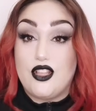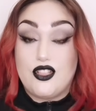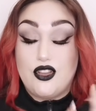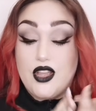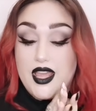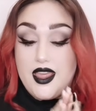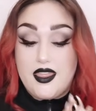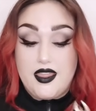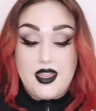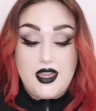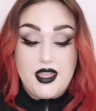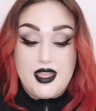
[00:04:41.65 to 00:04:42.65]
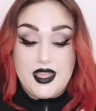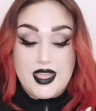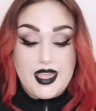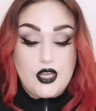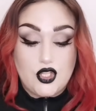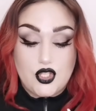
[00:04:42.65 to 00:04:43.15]
Y os tengo que decir
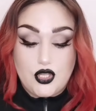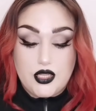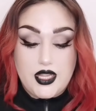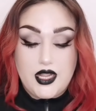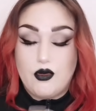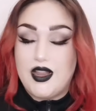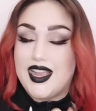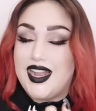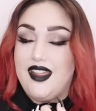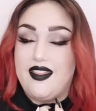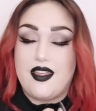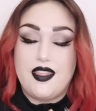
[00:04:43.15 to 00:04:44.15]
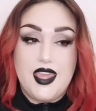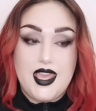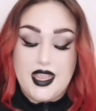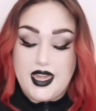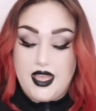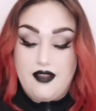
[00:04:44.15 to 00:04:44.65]
que los dos tienen una calidad
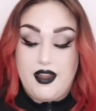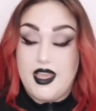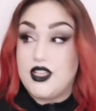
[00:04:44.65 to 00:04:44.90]
increíble.